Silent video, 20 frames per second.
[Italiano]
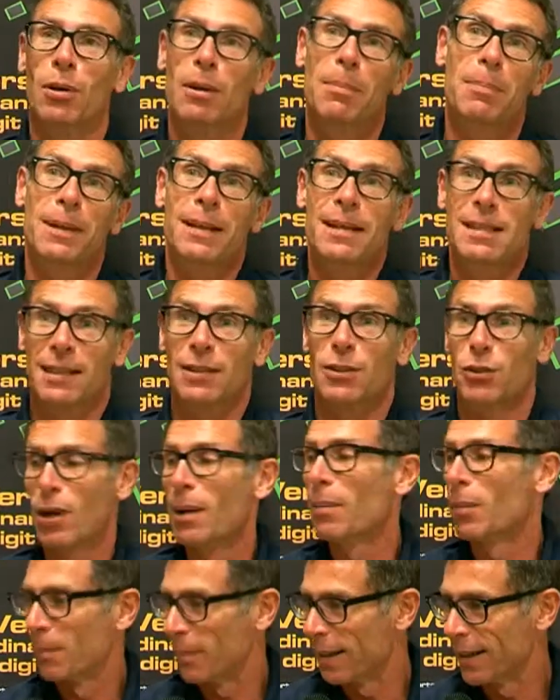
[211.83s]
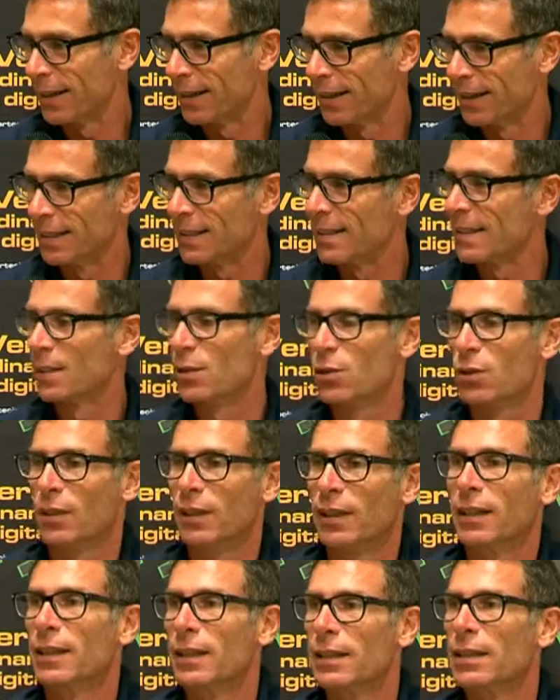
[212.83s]
l'ha presa diciamo bene, nel senso
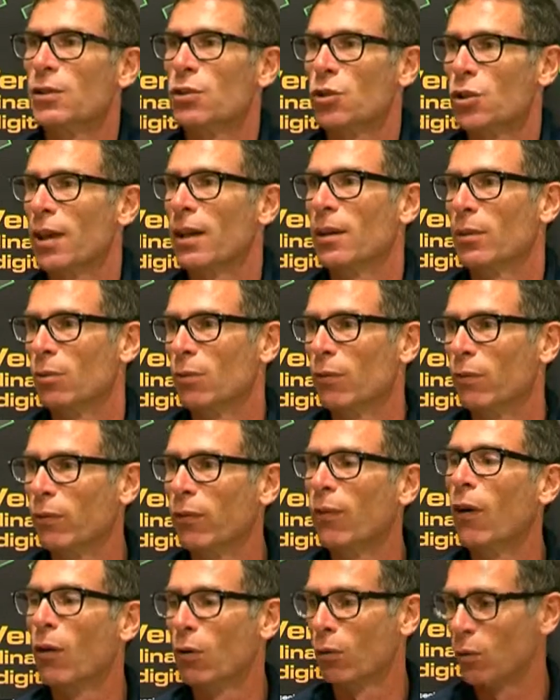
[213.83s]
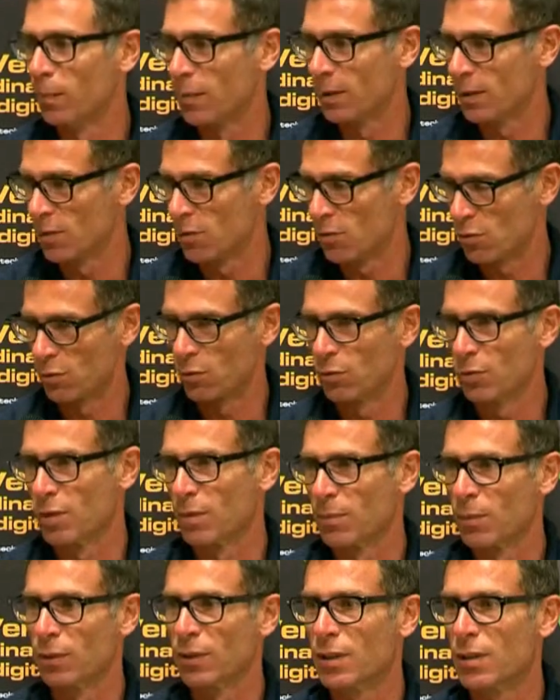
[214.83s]
che lì c'è un forum su cui
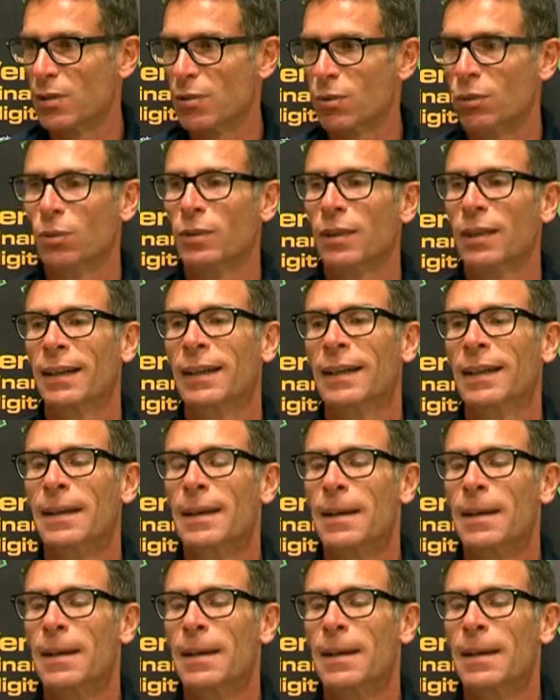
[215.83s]
si può discutere,